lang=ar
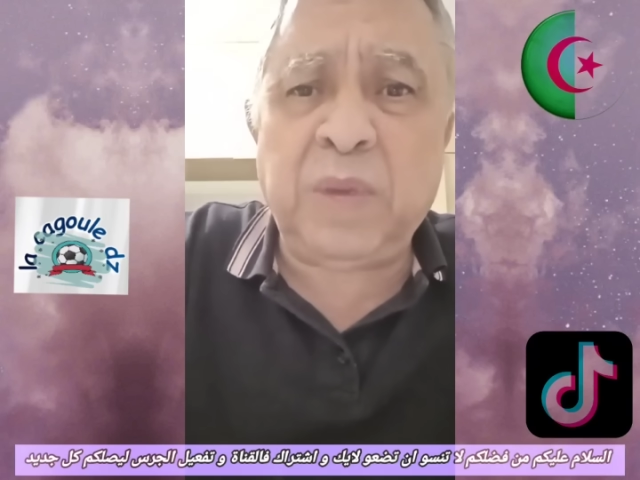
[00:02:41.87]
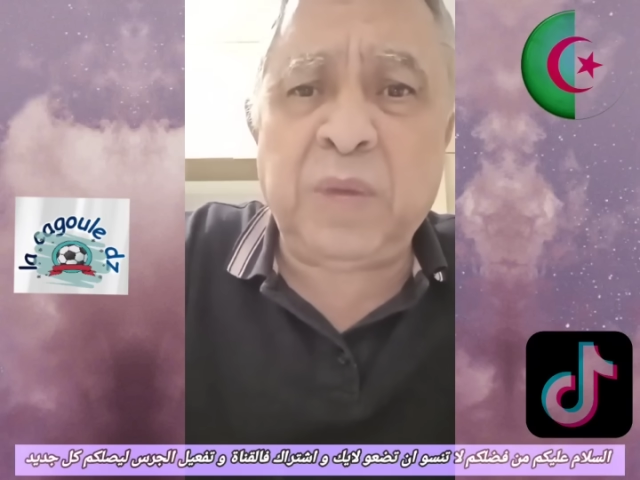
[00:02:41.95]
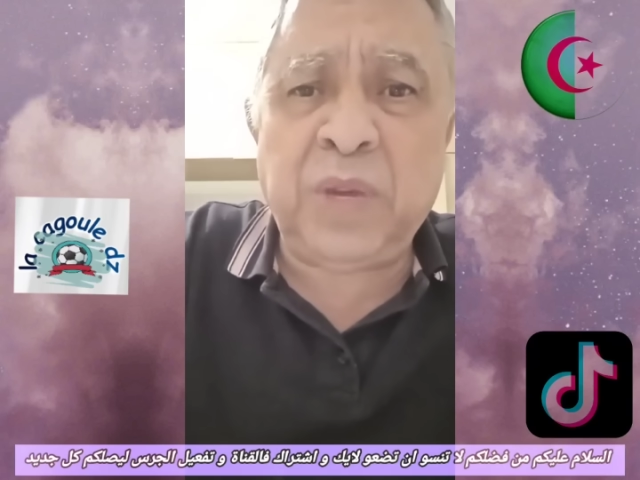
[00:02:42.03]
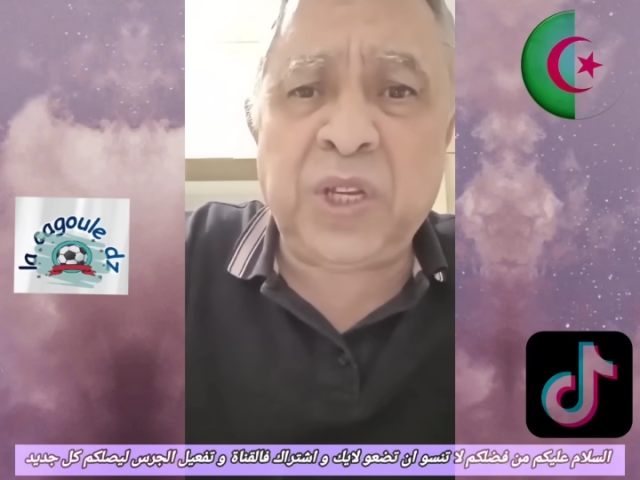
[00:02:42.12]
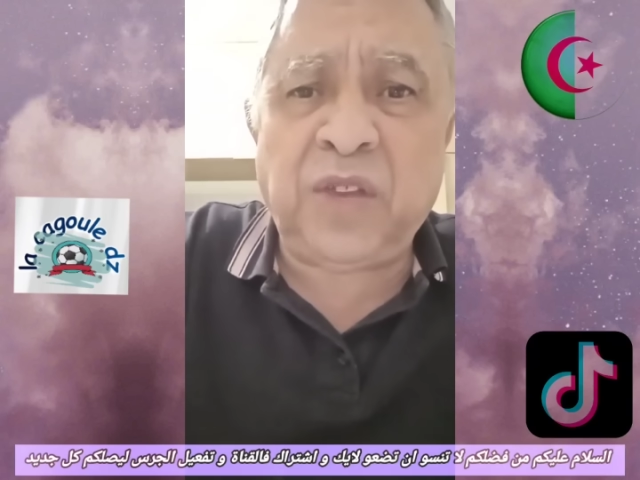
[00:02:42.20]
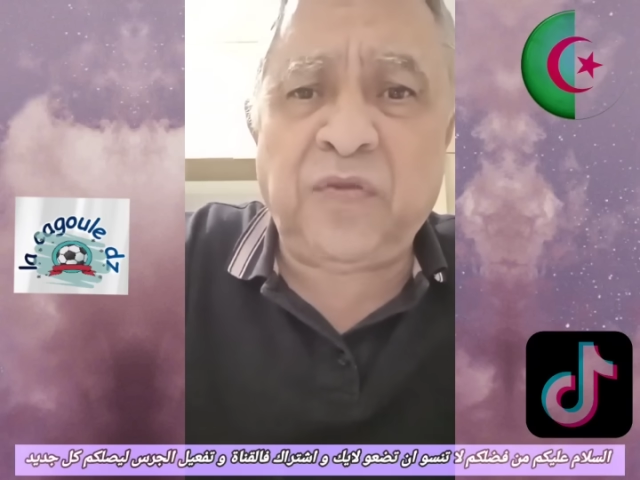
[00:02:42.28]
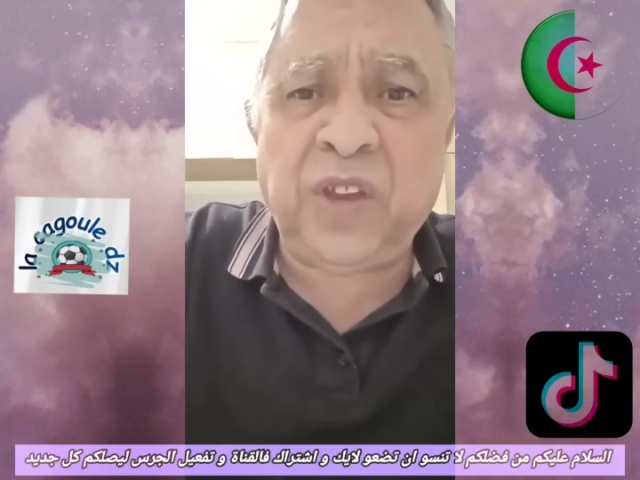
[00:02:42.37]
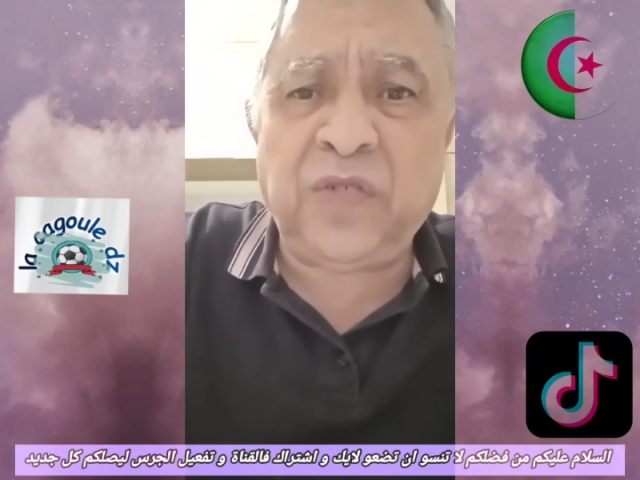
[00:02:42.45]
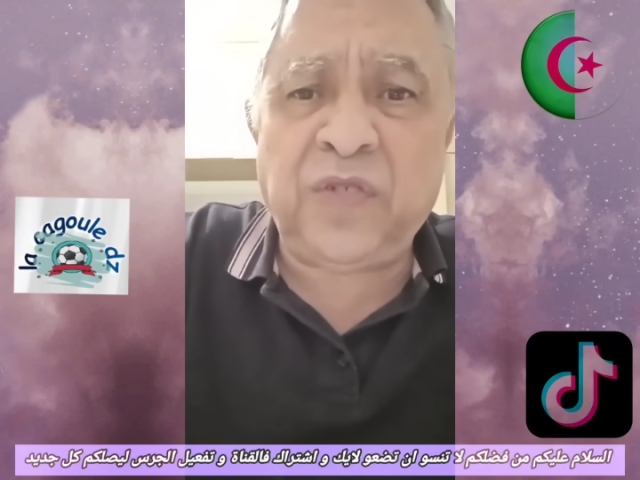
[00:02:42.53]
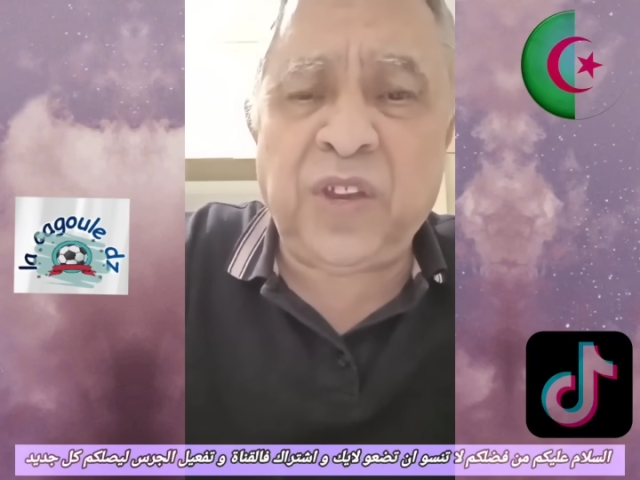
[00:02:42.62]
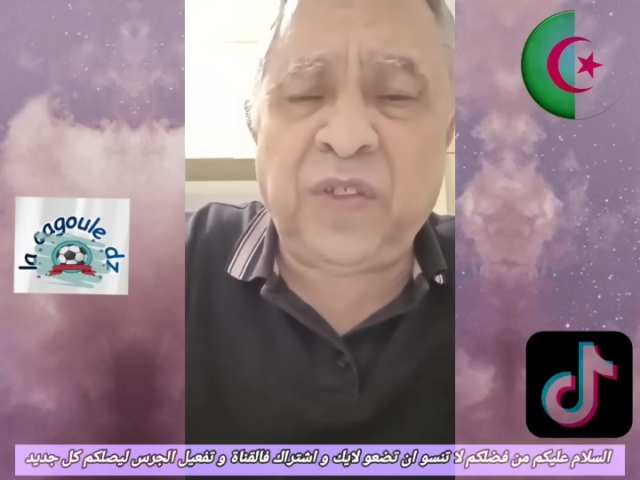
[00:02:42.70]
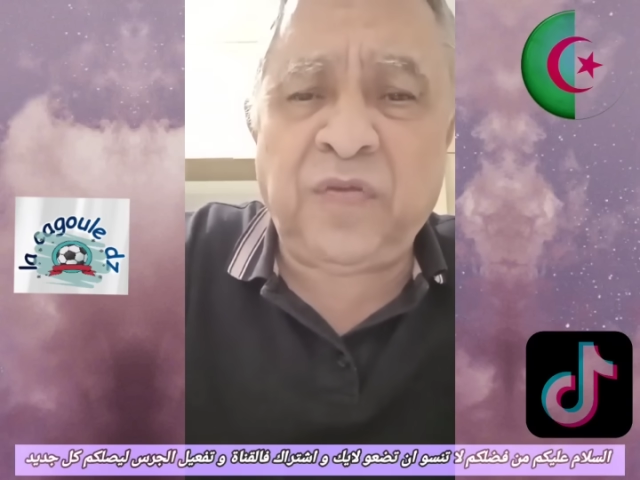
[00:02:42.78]
ماشي
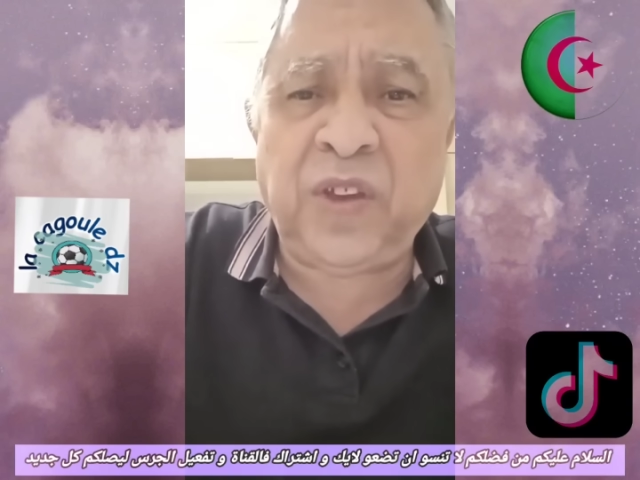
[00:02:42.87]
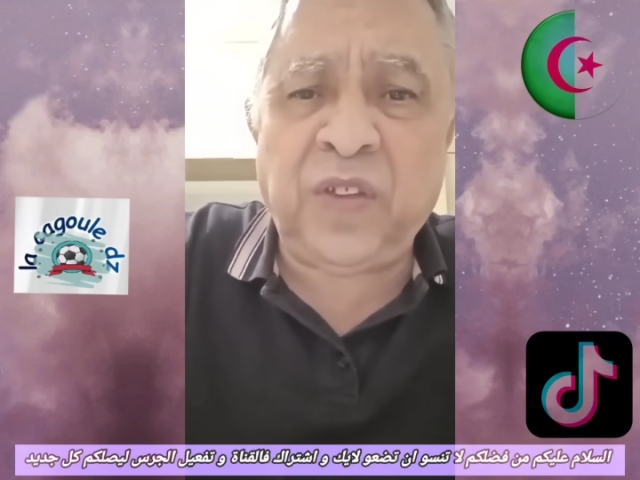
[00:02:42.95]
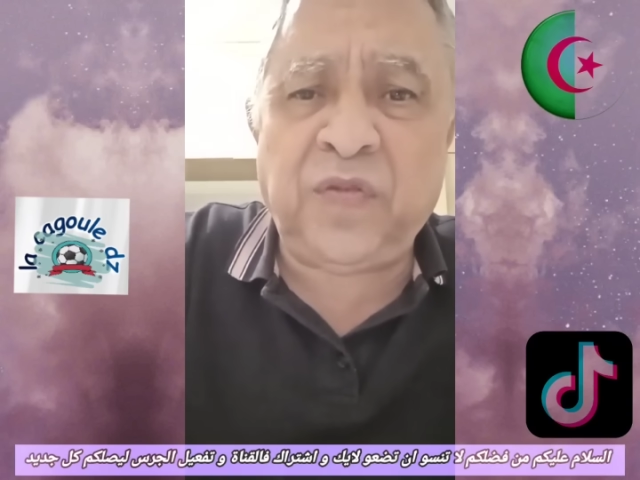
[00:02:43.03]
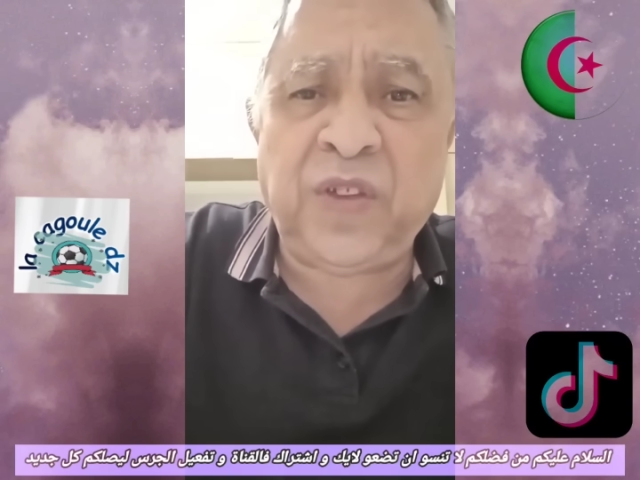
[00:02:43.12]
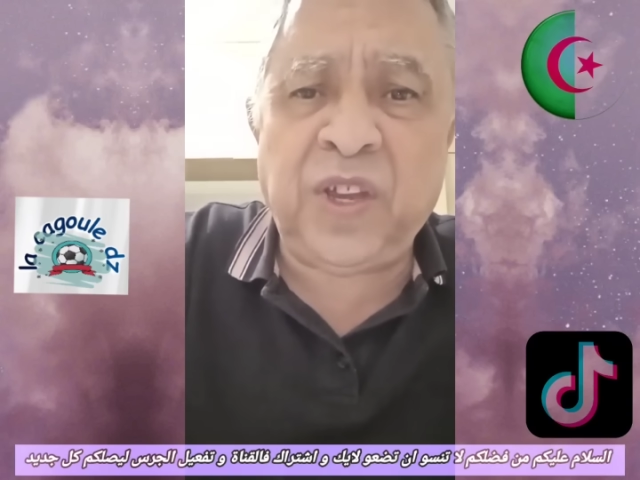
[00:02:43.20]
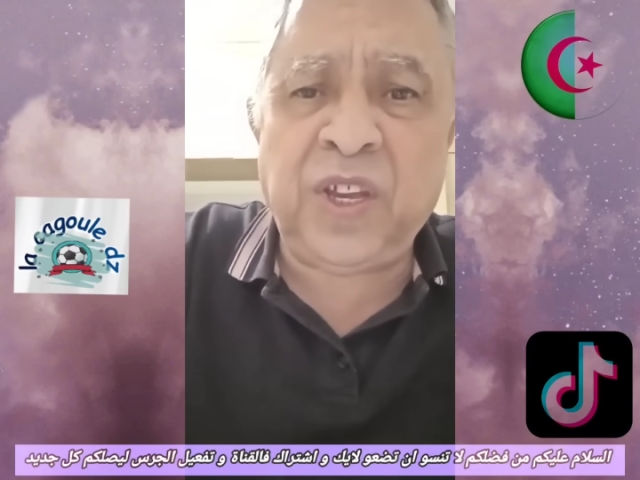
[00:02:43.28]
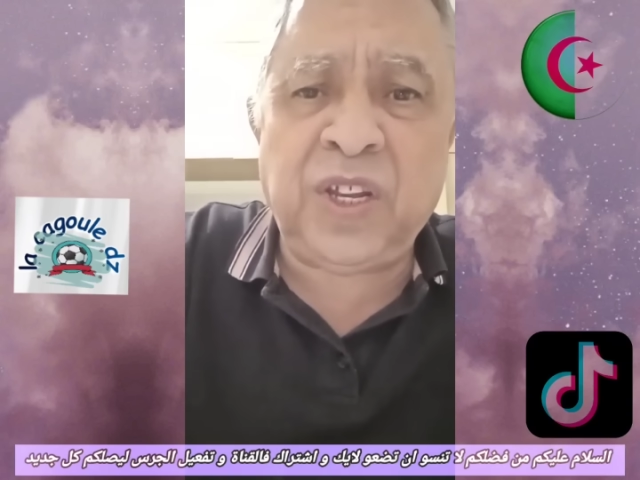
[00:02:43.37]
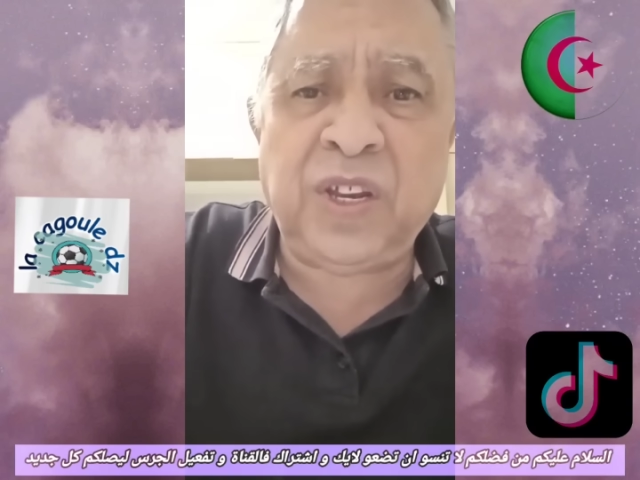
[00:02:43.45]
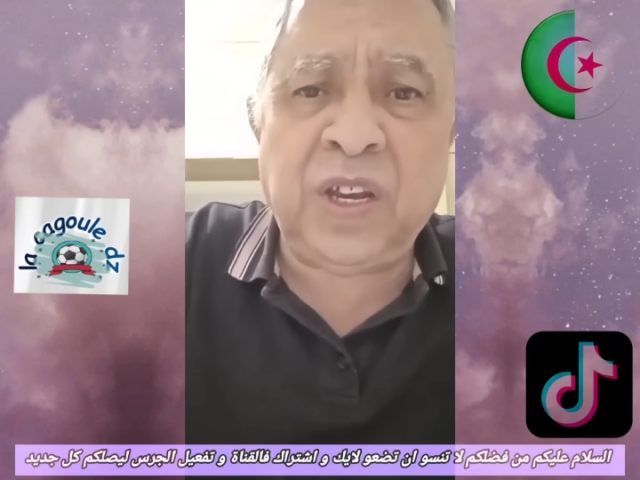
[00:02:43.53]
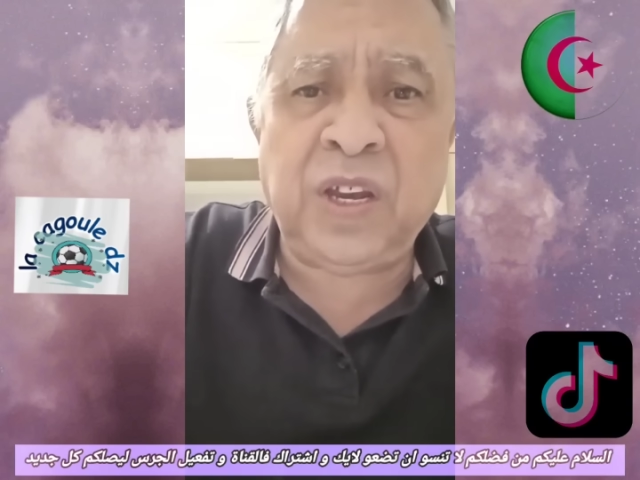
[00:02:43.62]
في في في في